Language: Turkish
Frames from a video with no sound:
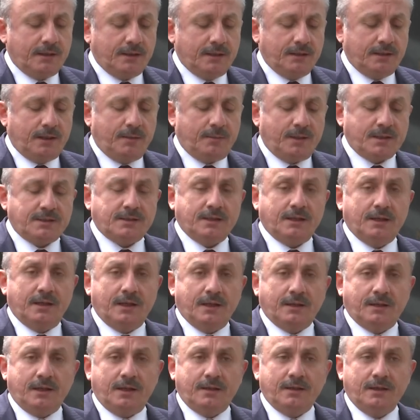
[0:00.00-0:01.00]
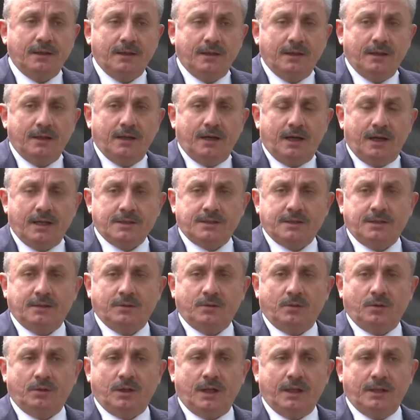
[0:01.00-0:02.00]
kınaması gereken hazin
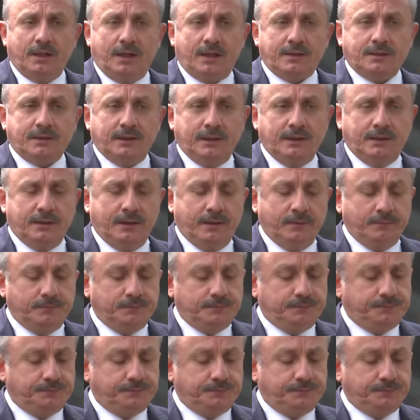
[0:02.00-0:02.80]
olaylar idi.